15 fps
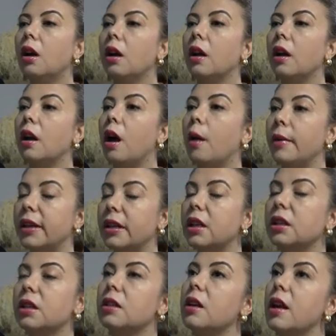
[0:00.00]
E,
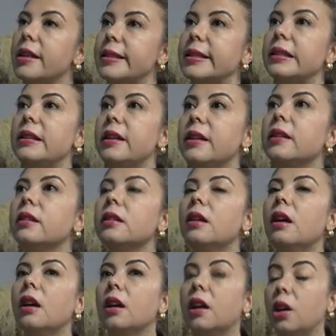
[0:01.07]
Amerikalı esirlerin,
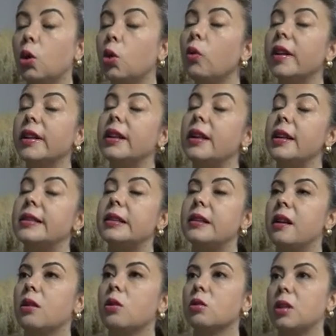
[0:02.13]
kara kuvvetleri
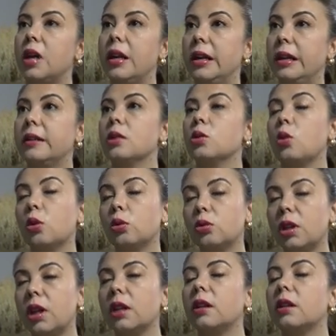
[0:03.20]
esirlerinin özellikle sorgu
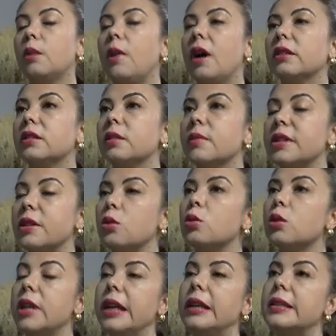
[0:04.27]
tutanaklarına baktığımızda
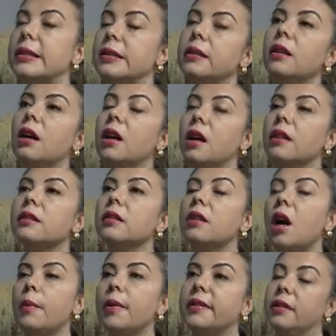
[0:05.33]
%50'sinin hayatını
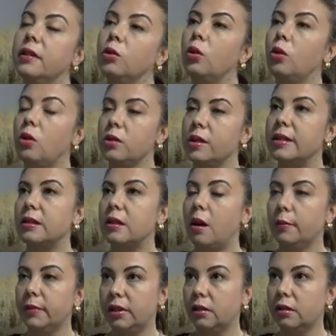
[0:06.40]
kaybettiğini görüyoruz esir
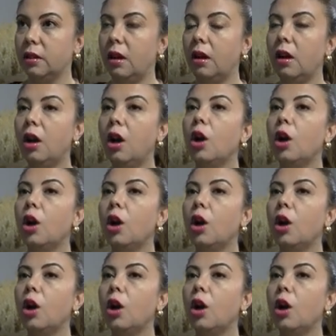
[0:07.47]
kamplarında.